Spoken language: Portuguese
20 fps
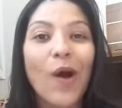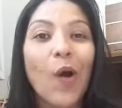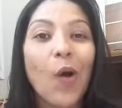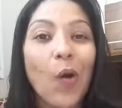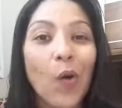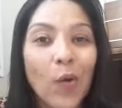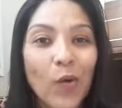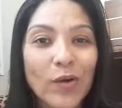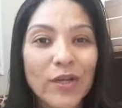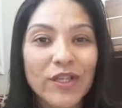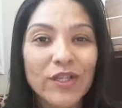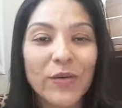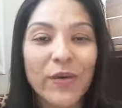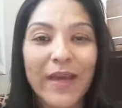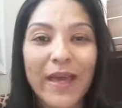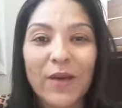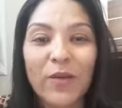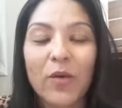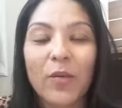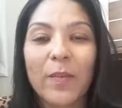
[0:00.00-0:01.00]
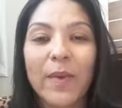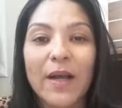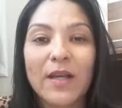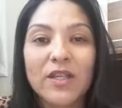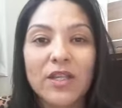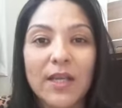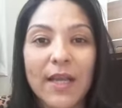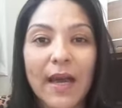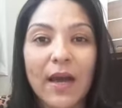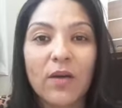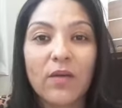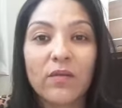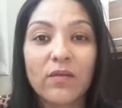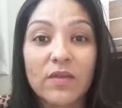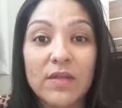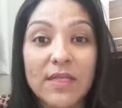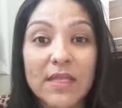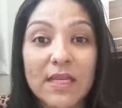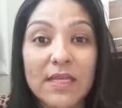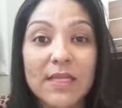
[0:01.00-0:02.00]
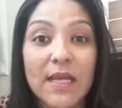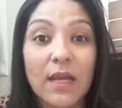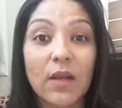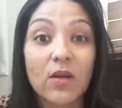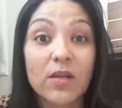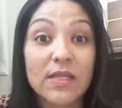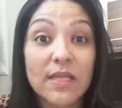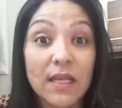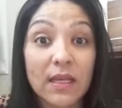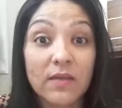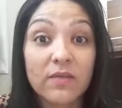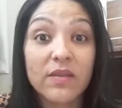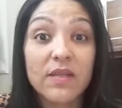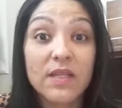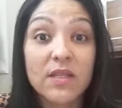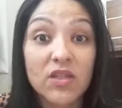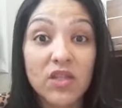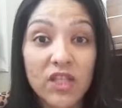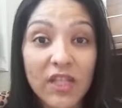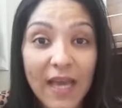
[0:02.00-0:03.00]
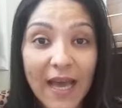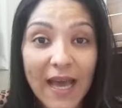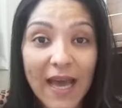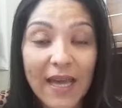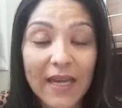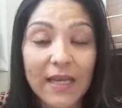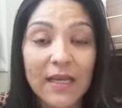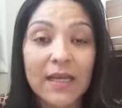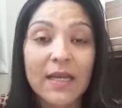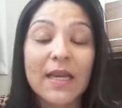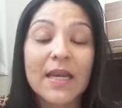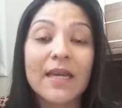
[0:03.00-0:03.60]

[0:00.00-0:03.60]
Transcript: Hoje eu quero compartilhar com vocês a nossa ênfase diária,